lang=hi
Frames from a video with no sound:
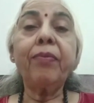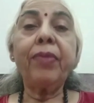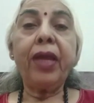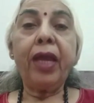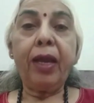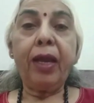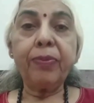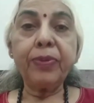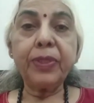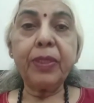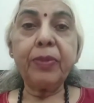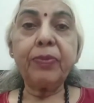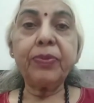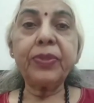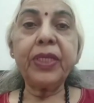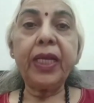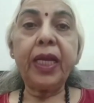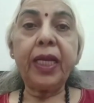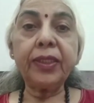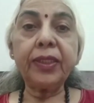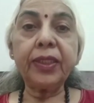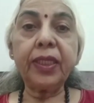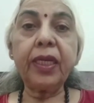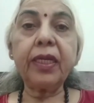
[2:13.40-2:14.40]
मैं आप सबसे
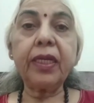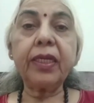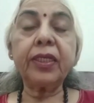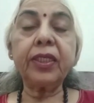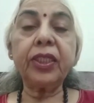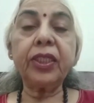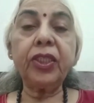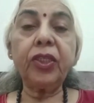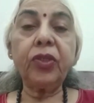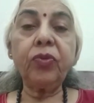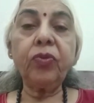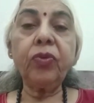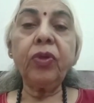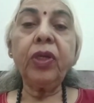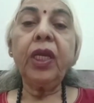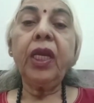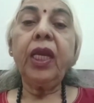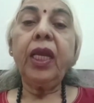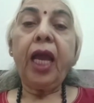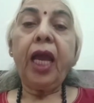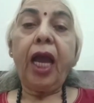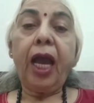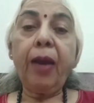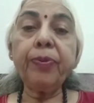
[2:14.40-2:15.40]
आशा करती हूँ
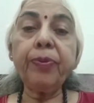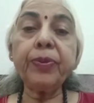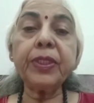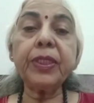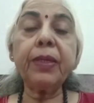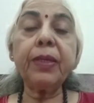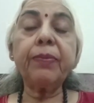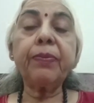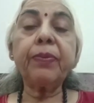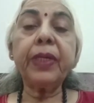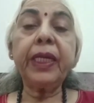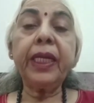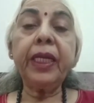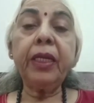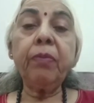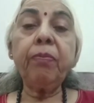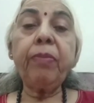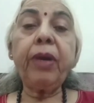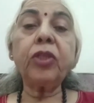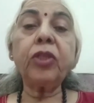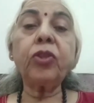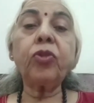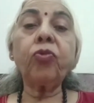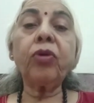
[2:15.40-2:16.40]
आप सब
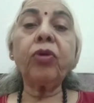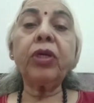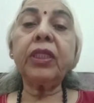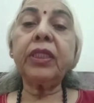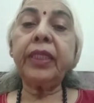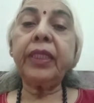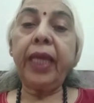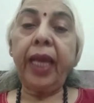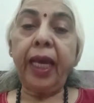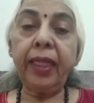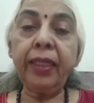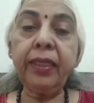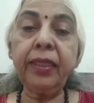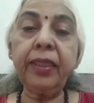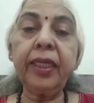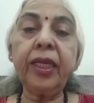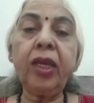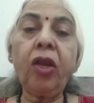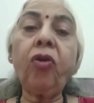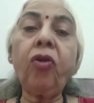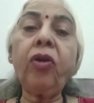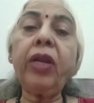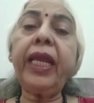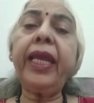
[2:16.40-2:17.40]
इन बातों का ध्यान
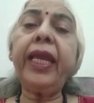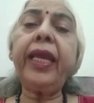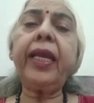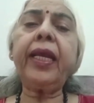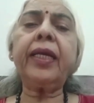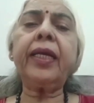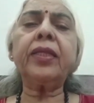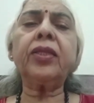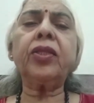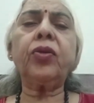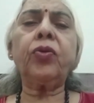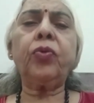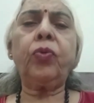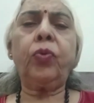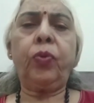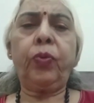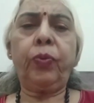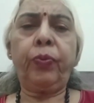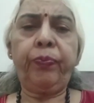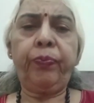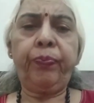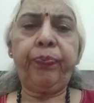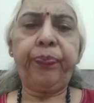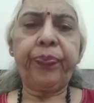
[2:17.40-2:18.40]
दें और एकत्र
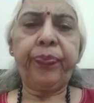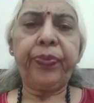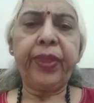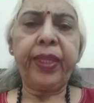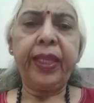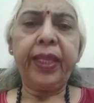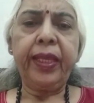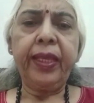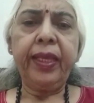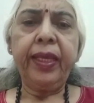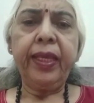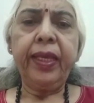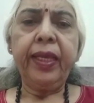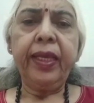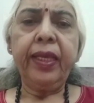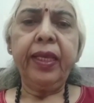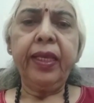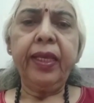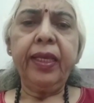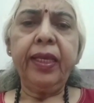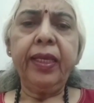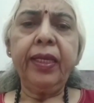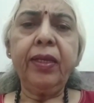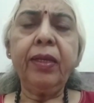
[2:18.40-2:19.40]
हों
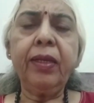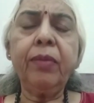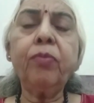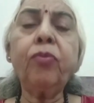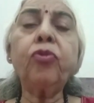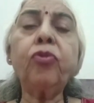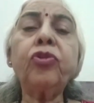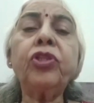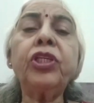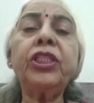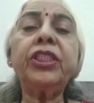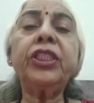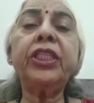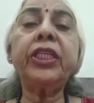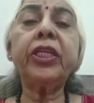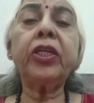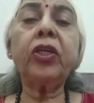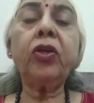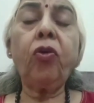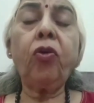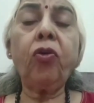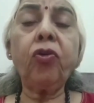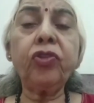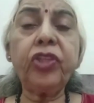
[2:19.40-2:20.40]
मोदी जी
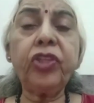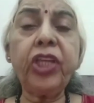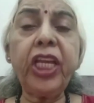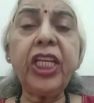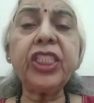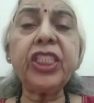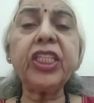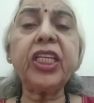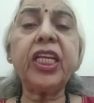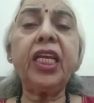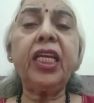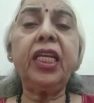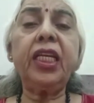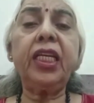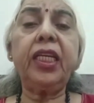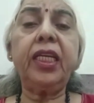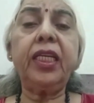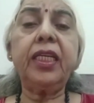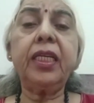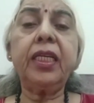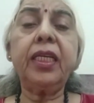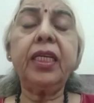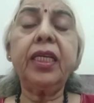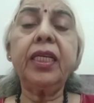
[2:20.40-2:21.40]
को और देश के
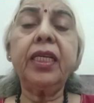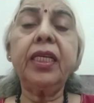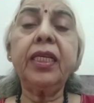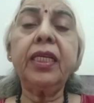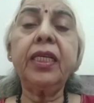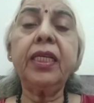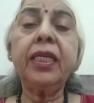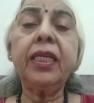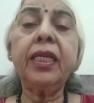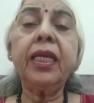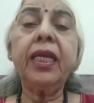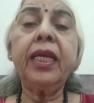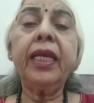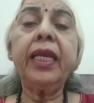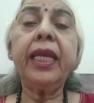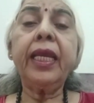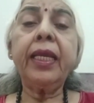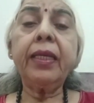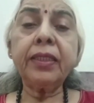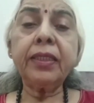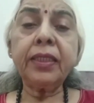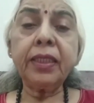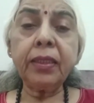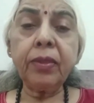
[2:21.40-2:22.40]
लिए
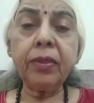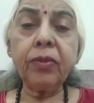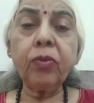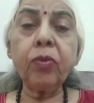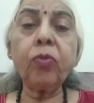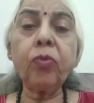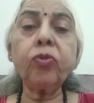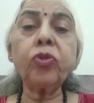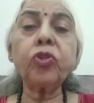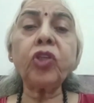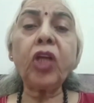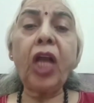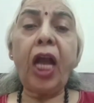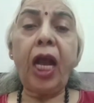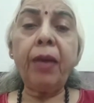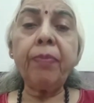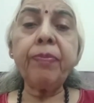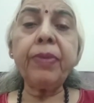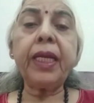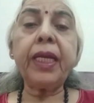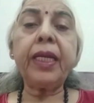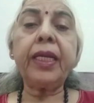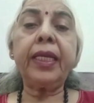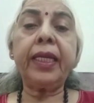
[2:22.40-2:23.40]
कुछ
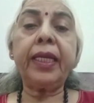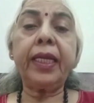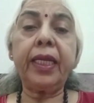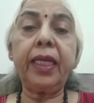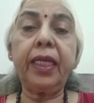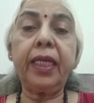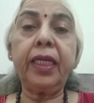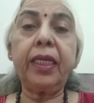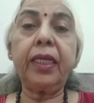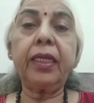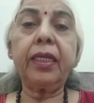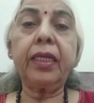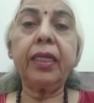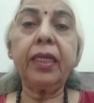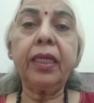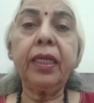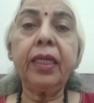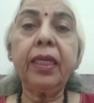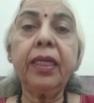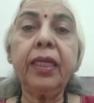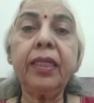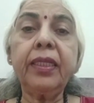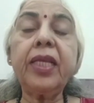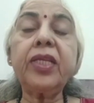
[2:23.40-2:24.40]
काम करने के लिए
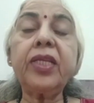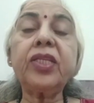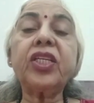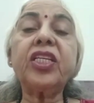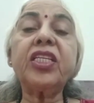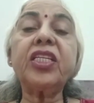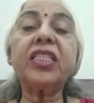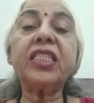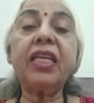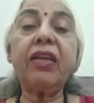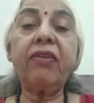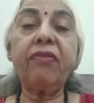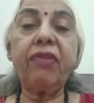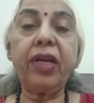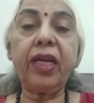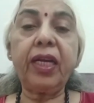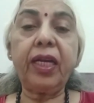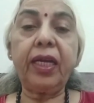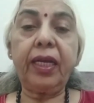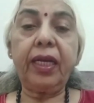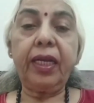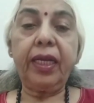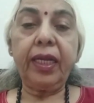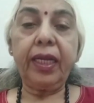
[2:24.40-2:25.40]
देश की सेवा
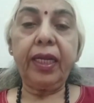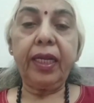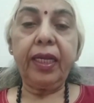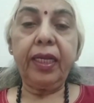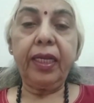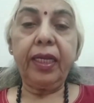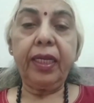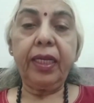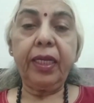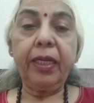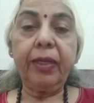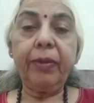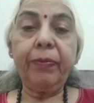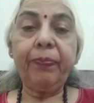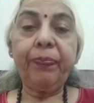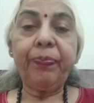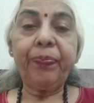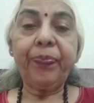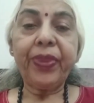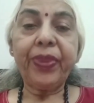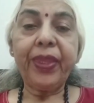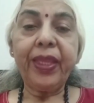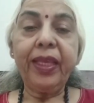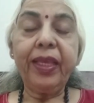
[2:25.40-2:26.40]
करने के
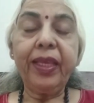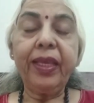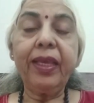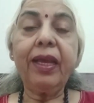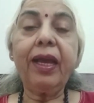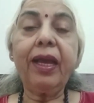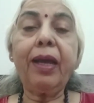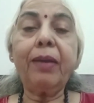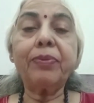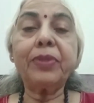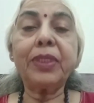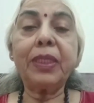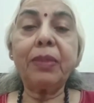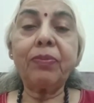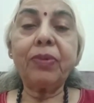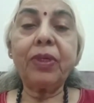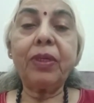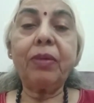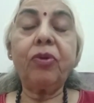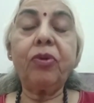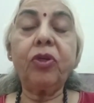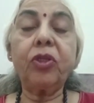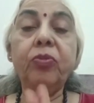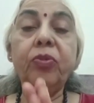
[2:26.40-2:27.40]
लिए आप
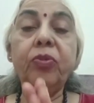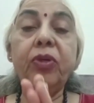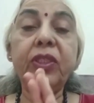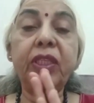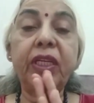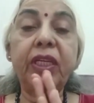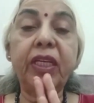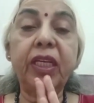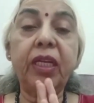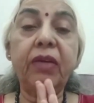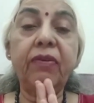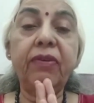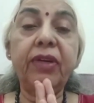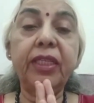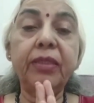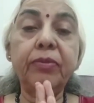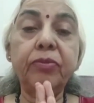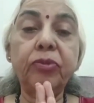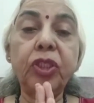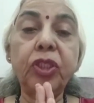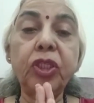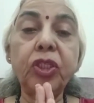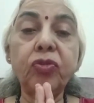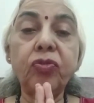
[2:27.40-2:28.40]
सबका बहुत बहुत
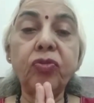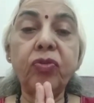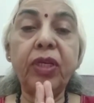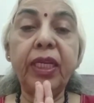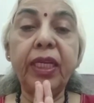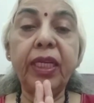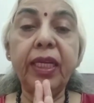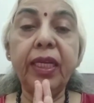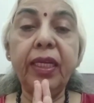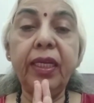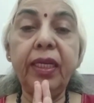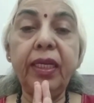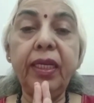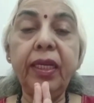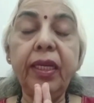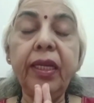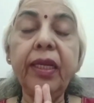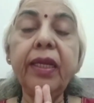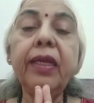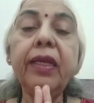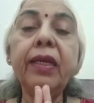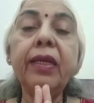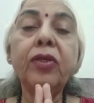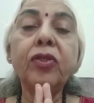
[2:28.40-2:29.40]
धन्यवाद मुझे सुनने के
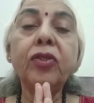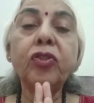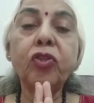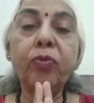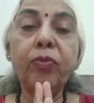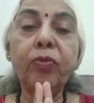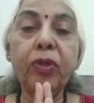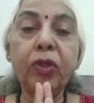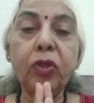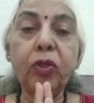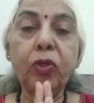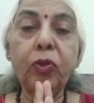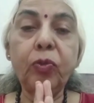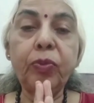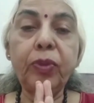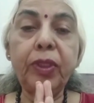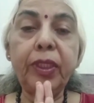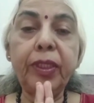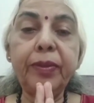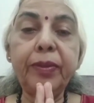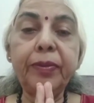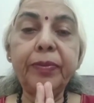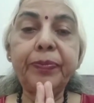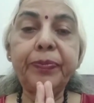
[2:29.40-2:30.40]
लिए सुमन
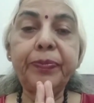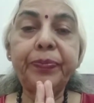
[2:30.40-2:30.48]
गुप्ता